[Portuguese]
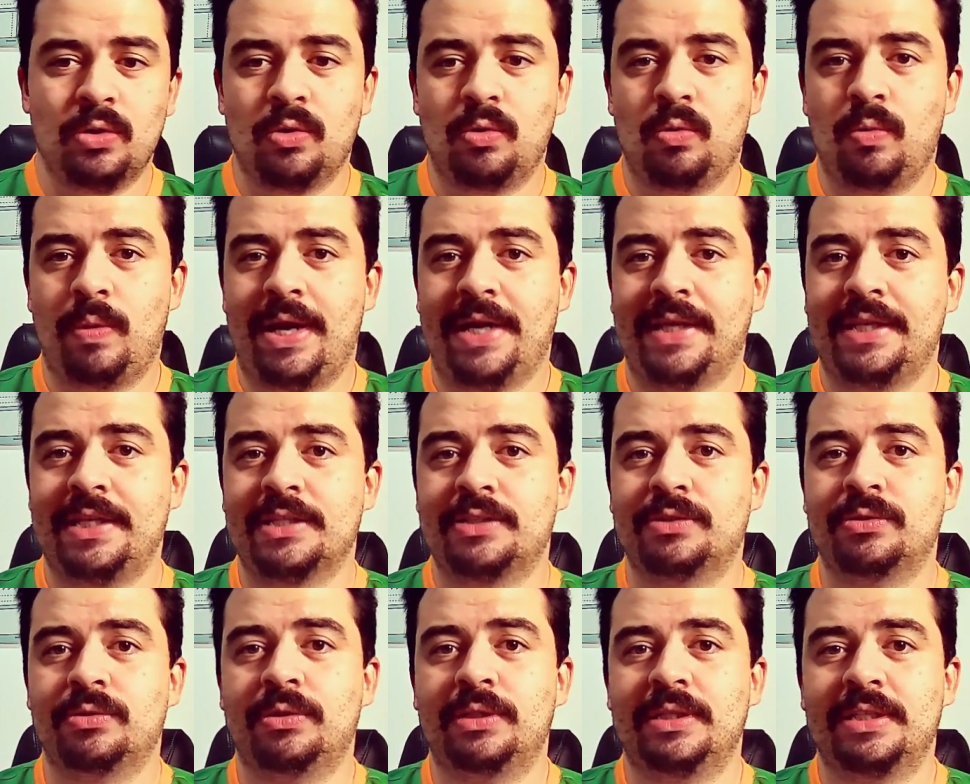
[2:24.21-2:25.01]
o
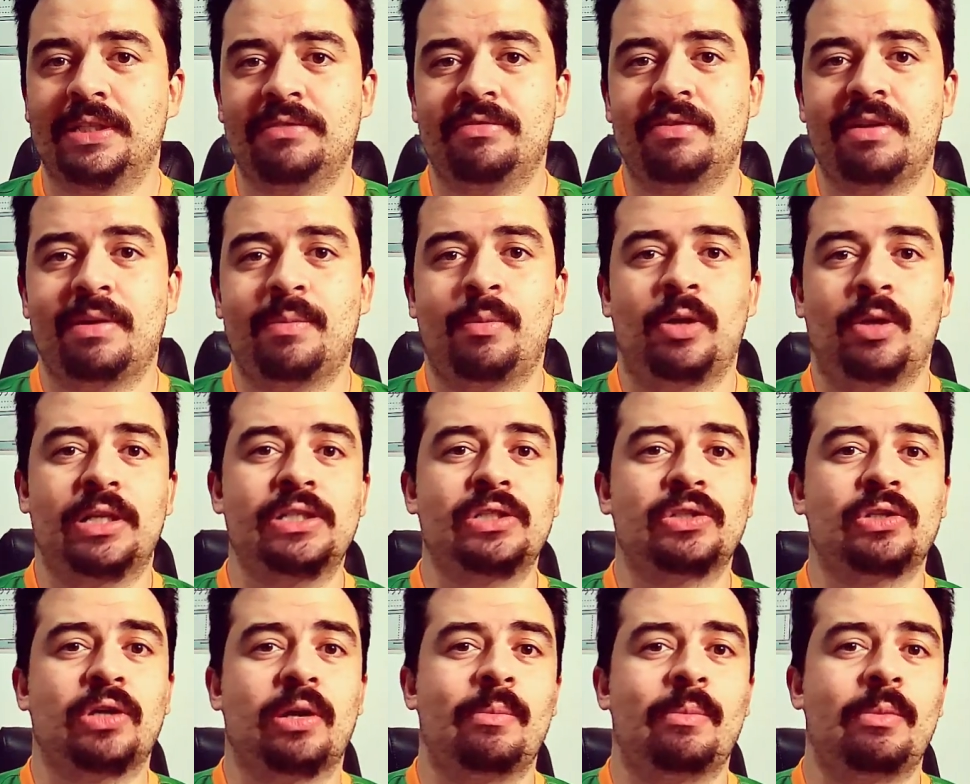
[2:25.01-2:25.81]
Ederson livre, a bola
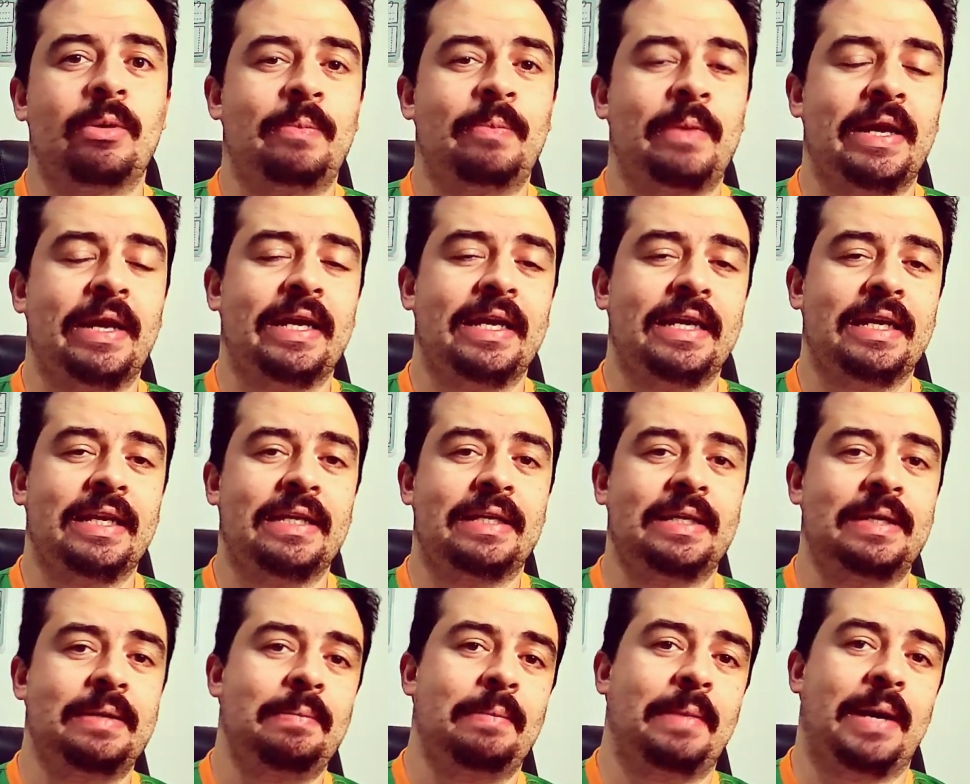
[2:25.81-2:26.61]
sobra para ele
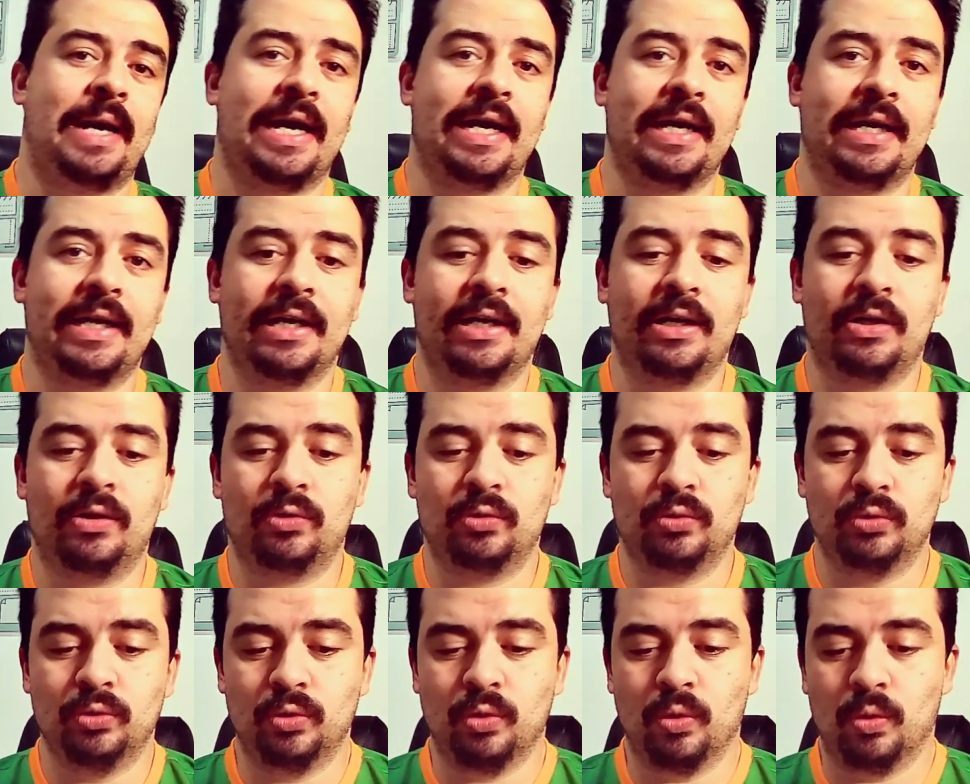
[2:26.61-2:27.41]
que marca
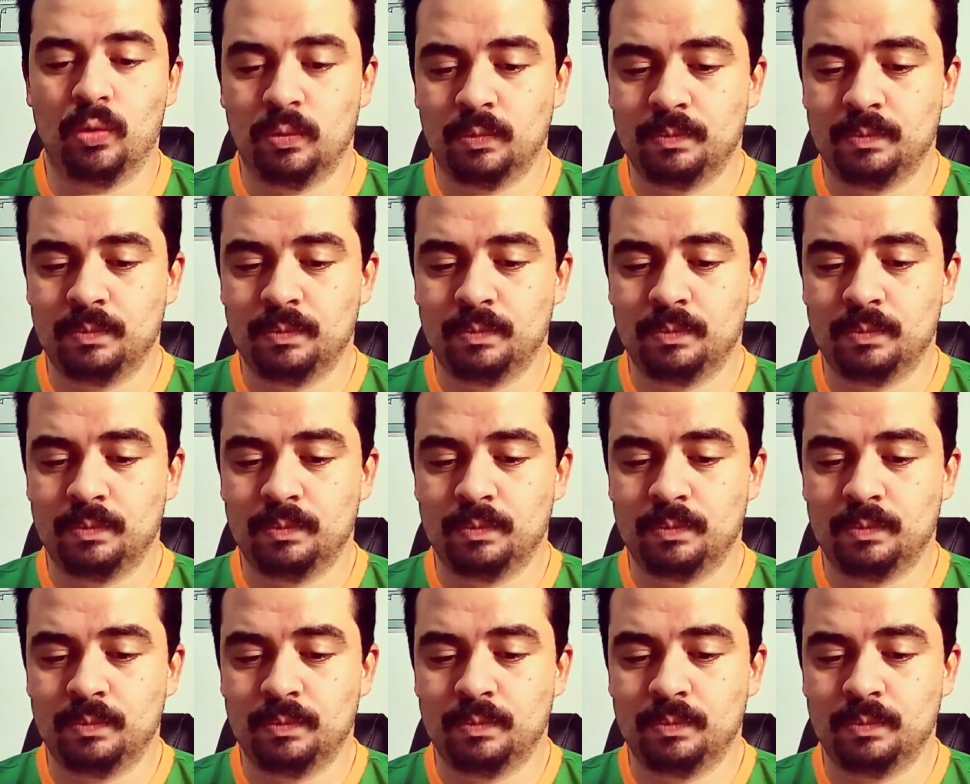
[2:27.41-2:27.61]
o gol.